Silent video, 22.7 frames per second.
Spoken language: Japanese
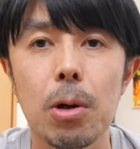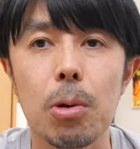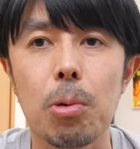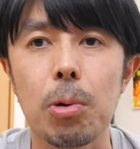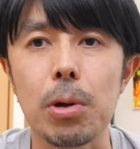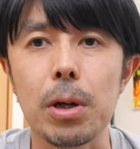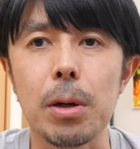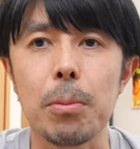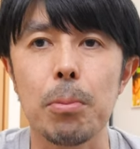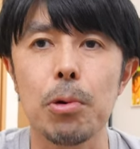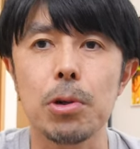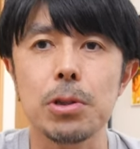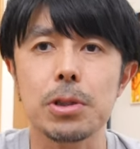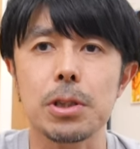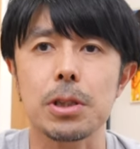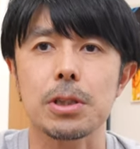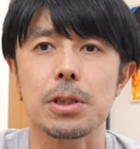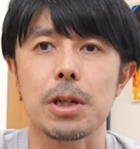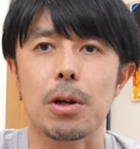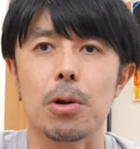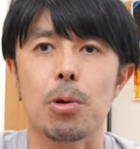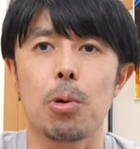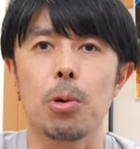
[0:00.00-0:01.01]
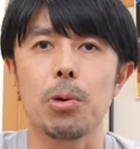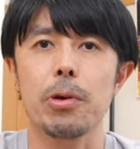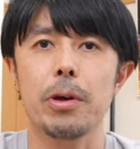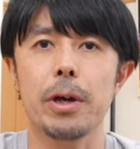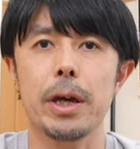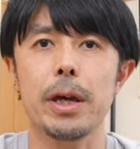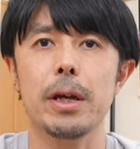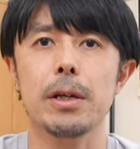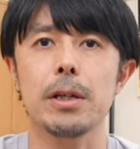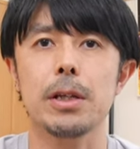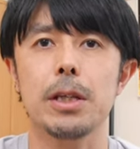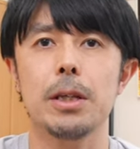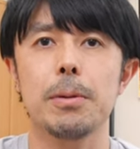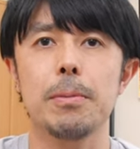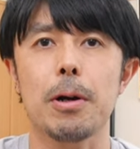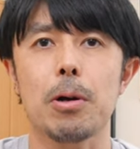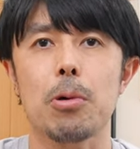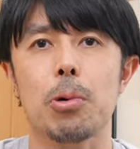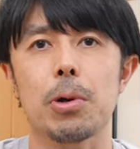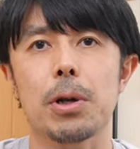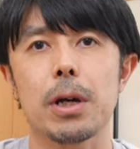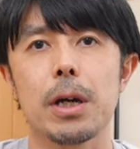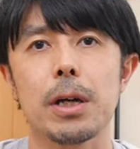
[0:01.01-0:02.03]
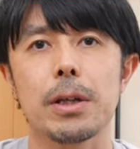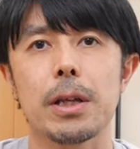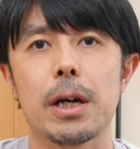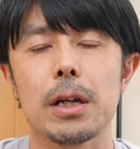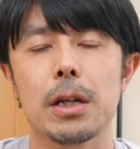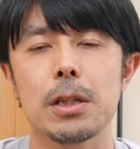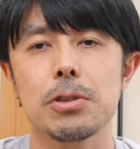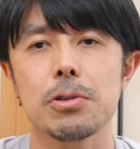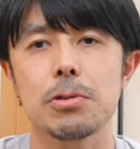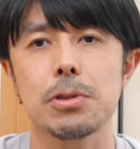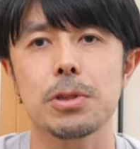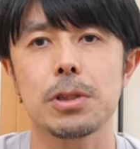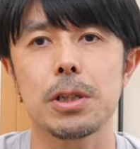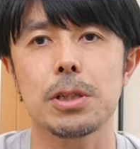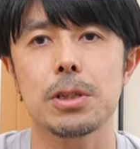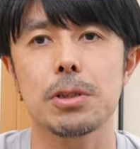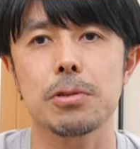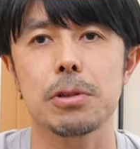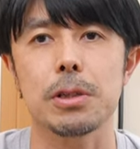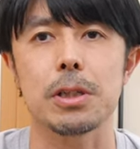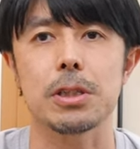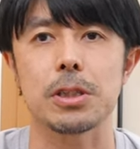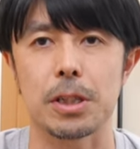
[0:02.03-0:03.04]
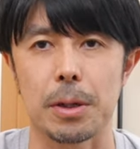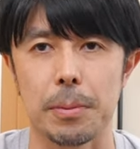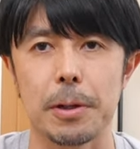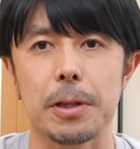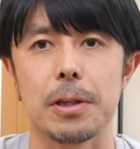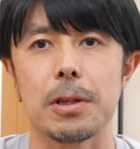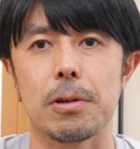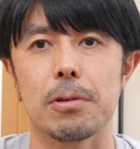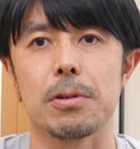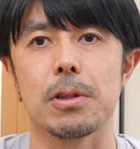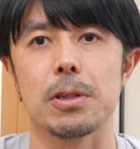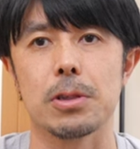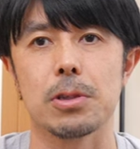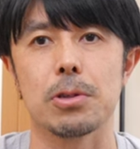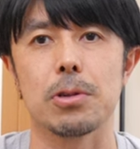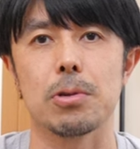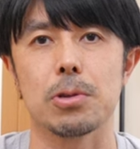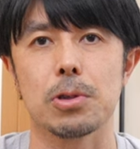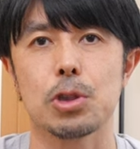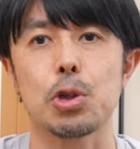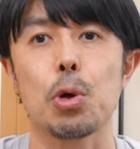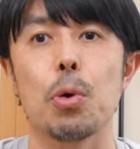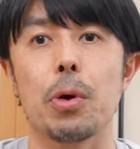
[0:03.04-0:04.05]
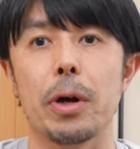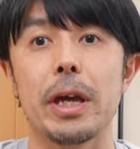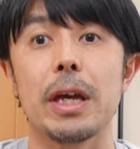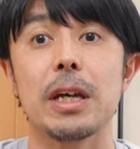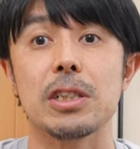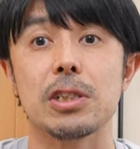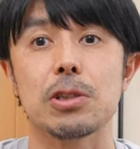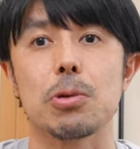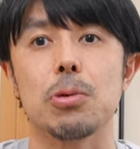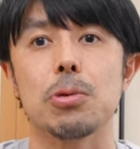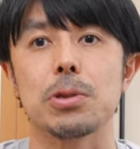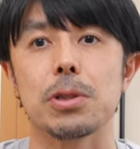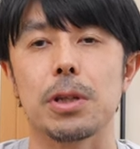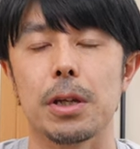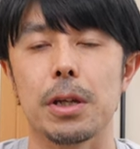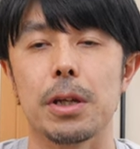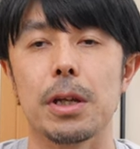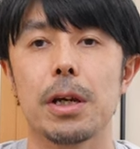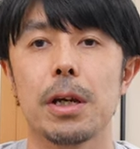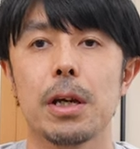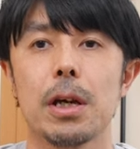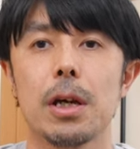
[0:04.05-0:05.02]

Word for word: これがもしかしたらこの辺、今これが70センチぐらいで喋ってるんですよ。超鋭指向性ね。